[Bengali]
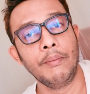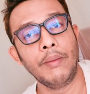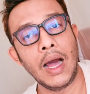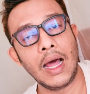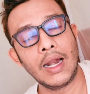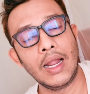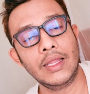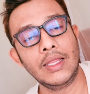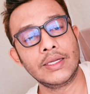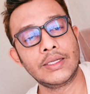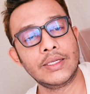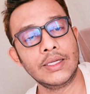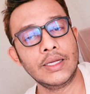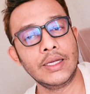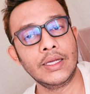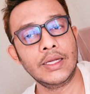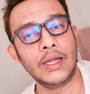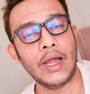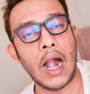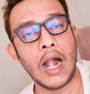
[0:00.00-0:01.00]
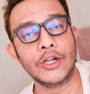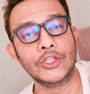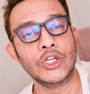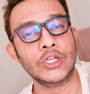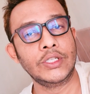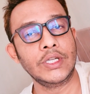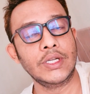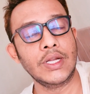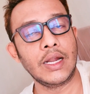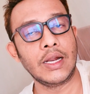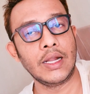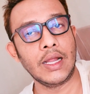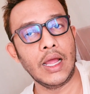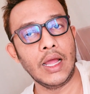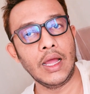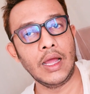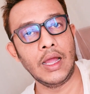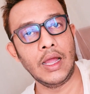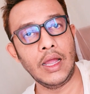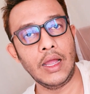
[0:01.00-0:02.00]
বাংলাদেশে আর্জেন্টিনার
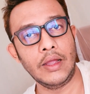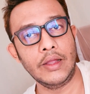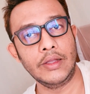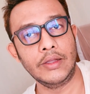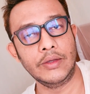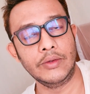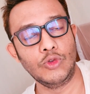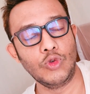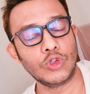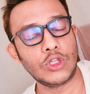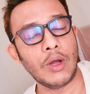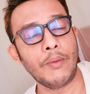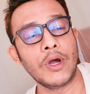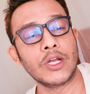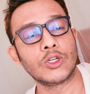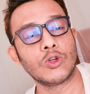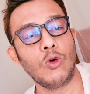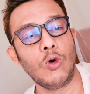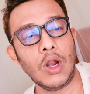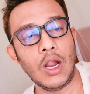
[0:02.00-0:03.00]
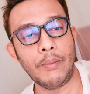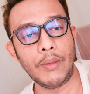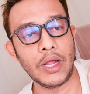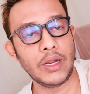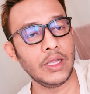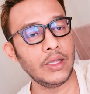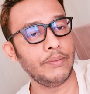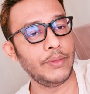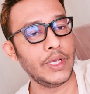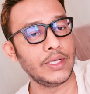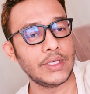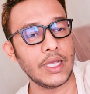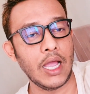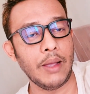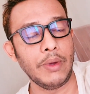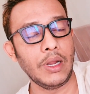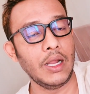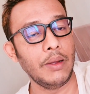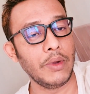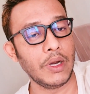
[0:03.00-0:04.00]
দূতাবাস খোলা মানে ভিসা
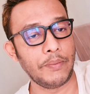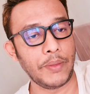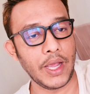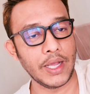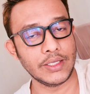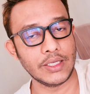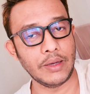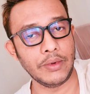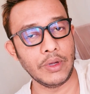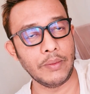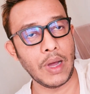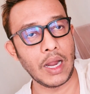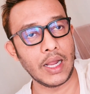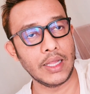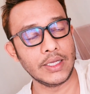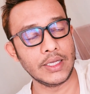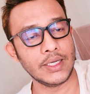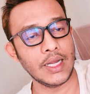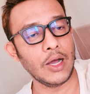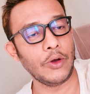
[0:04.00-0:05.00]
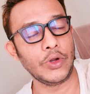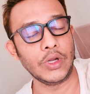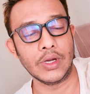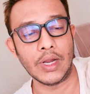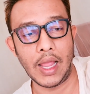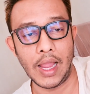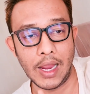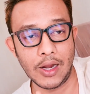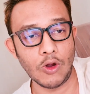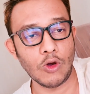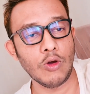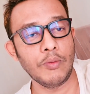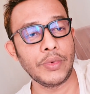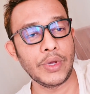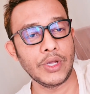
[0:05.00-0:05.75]
অ্যাভেলেবেল পেয়ে যাবে বাংলাদেশের নাগরিকরা এইরকম